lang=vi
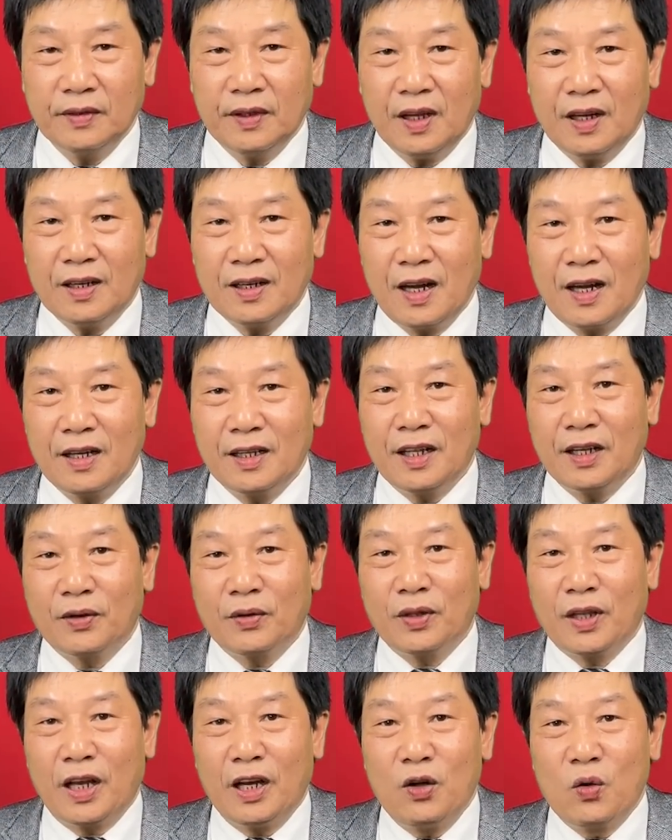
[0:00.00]
ở đây thì
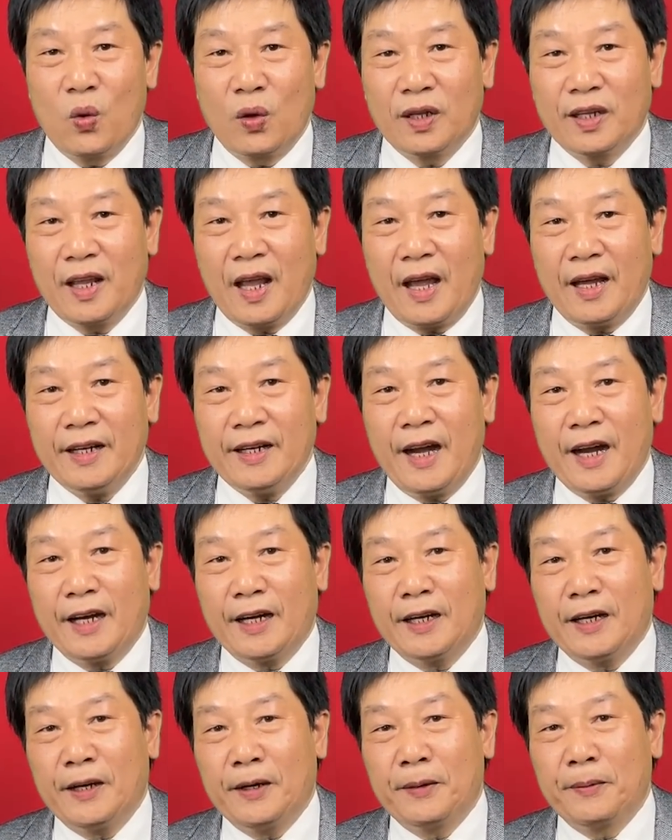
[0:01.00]
có thể luận giải
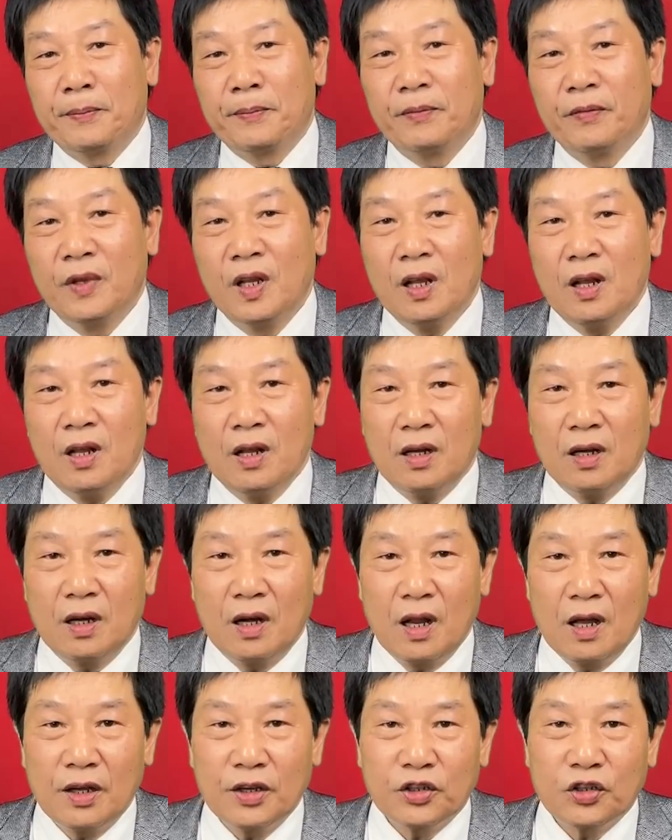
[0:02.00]
rằng là
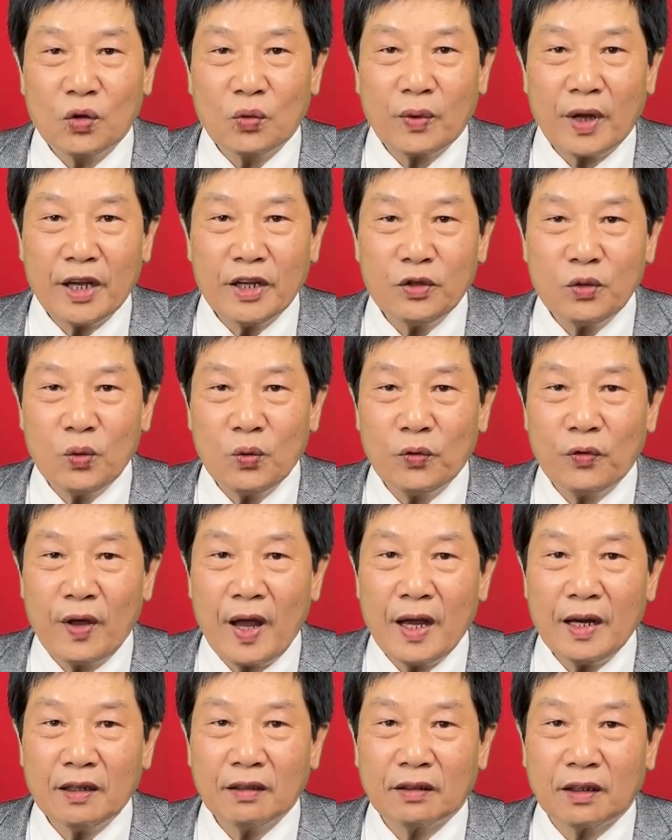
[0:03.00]
lời chúc ấy xuất
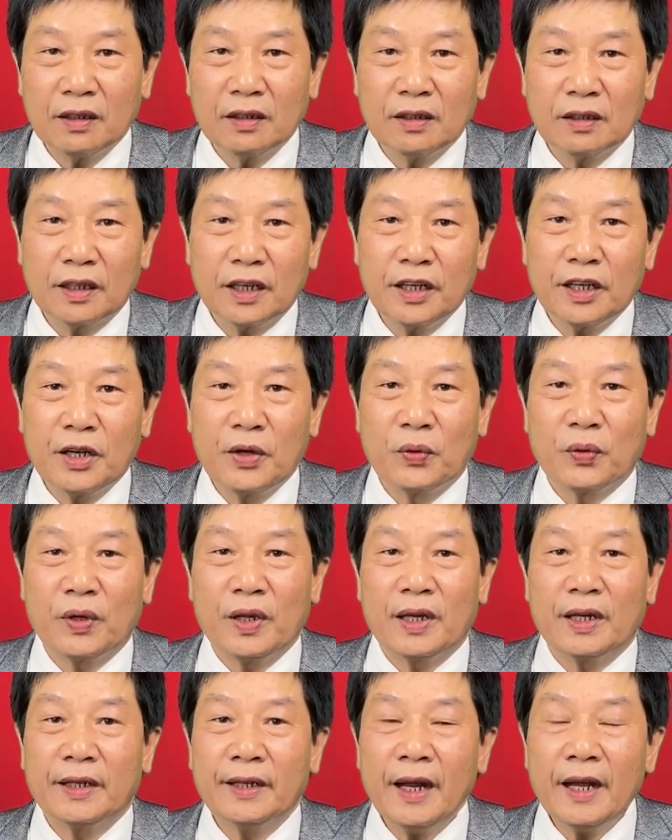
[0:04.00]
phát từ cái điều
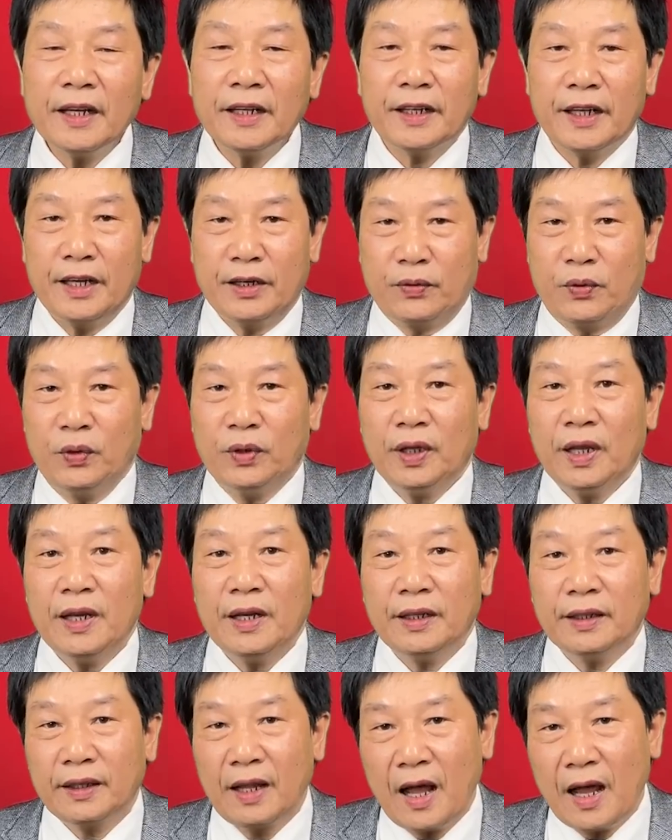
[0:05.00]
kiện khắc nghiệt của
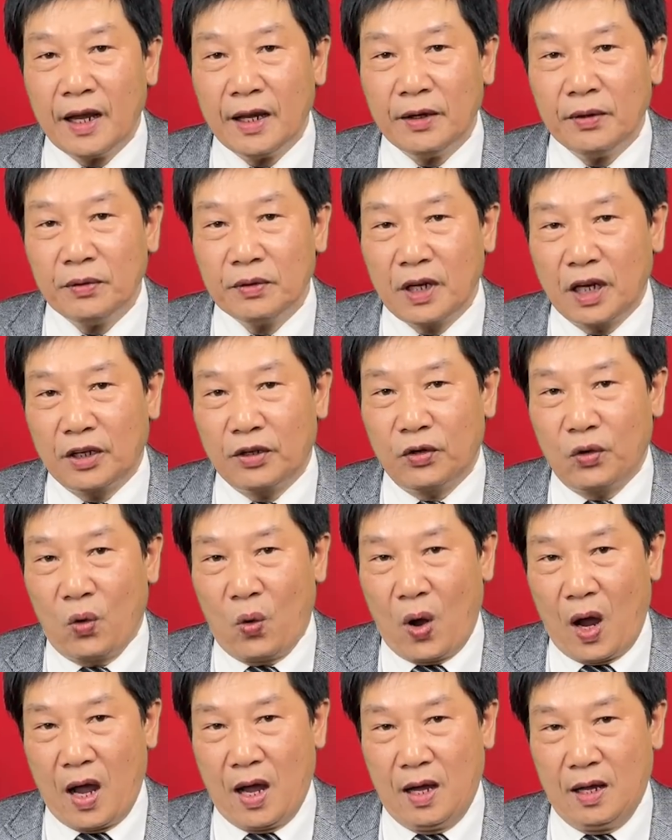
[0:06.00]
thiên tai địch
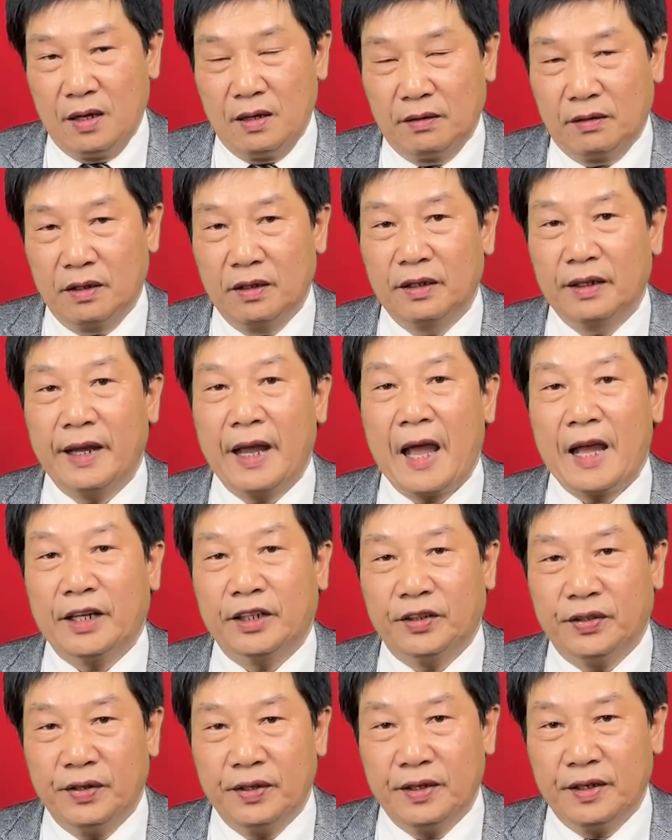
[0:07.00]
họa từ
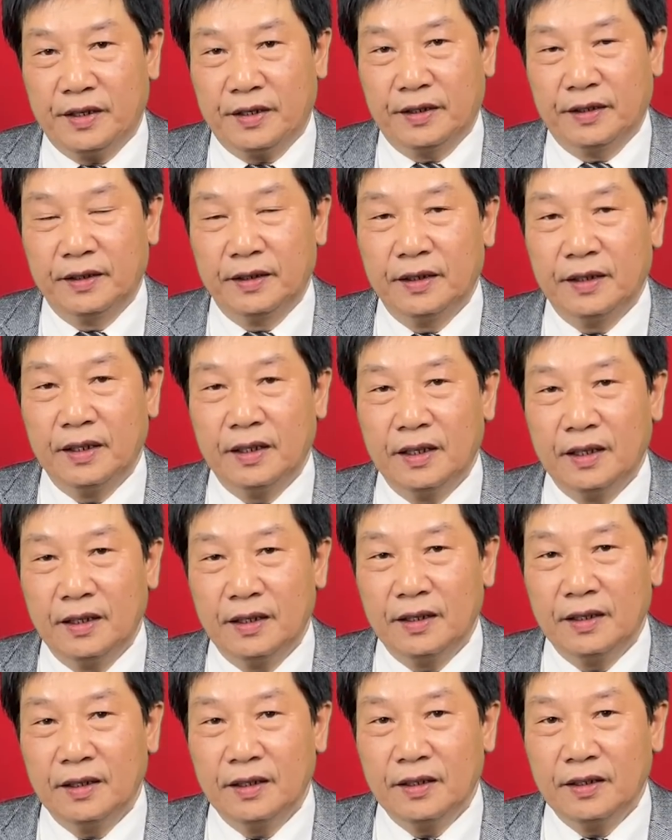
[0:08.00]
ngàn xưa rồi
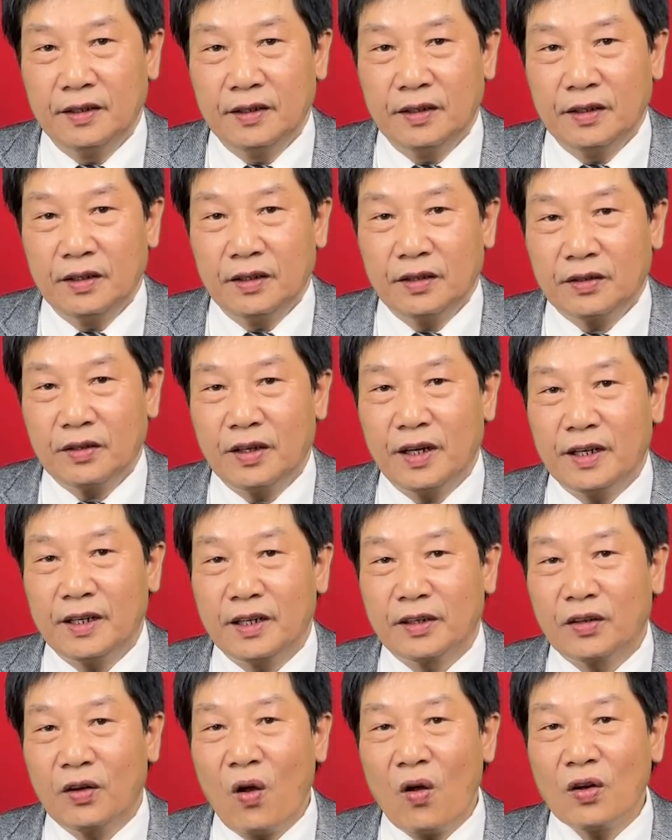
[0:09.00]
cho nên
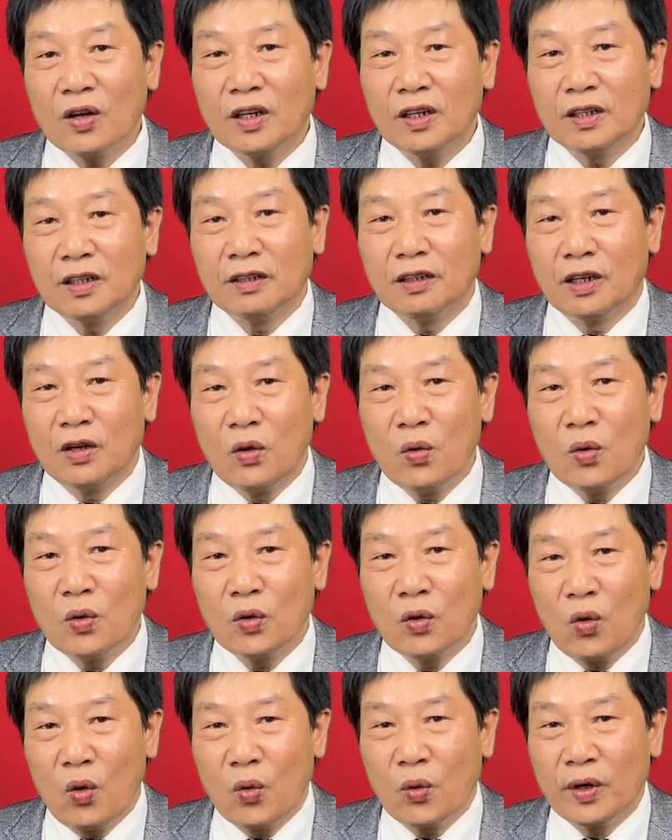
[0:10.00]
là con người
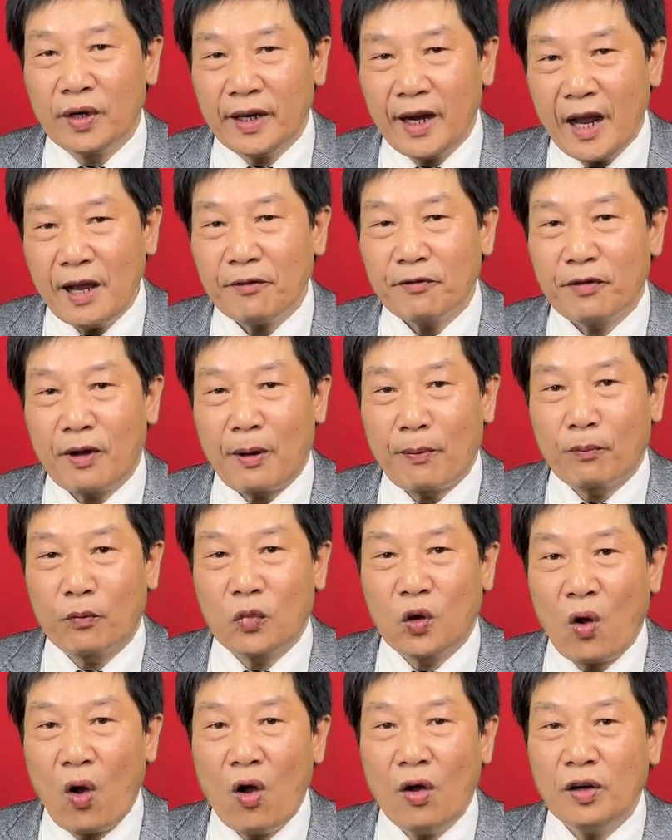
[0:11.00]
luôn luôn khát vọng
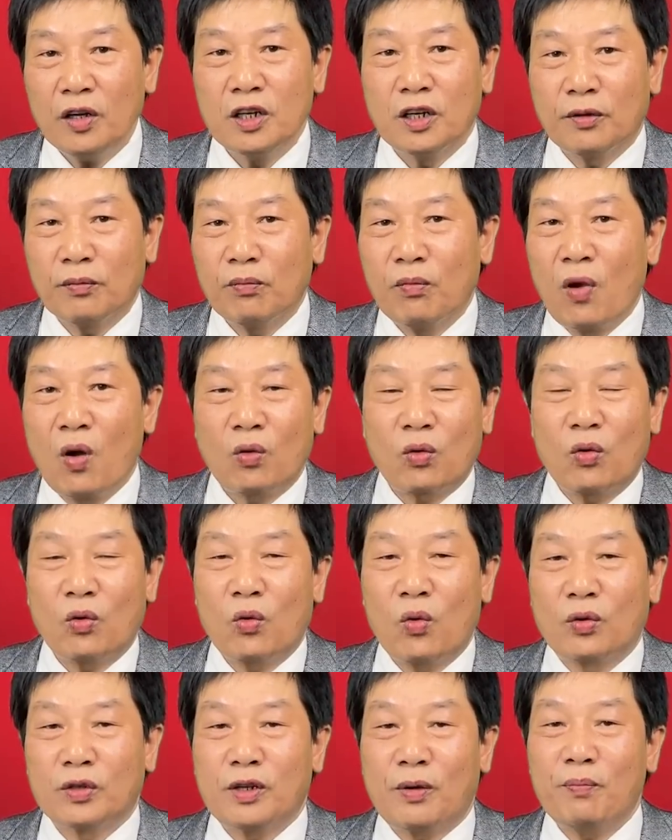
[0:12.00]
có được một
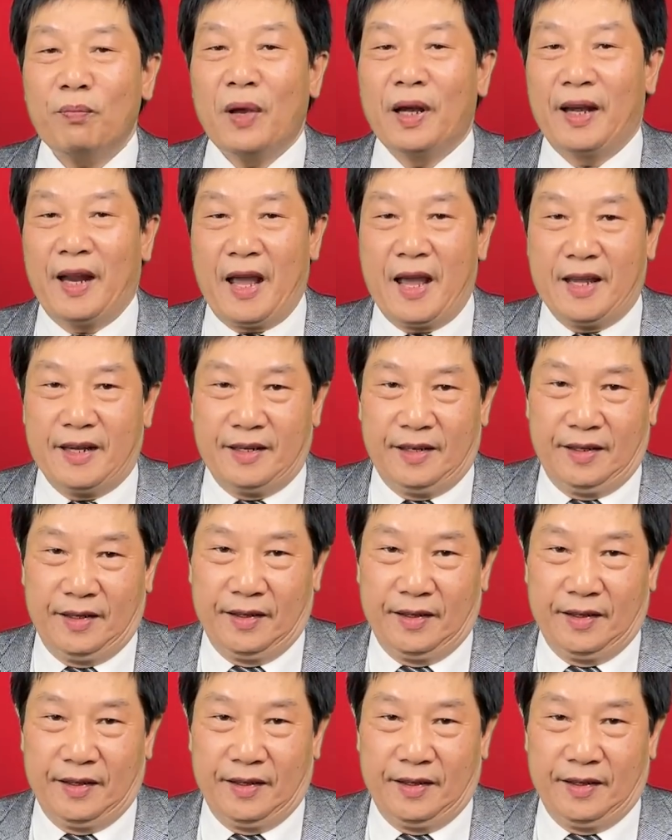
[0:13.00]
cuộc sống bình an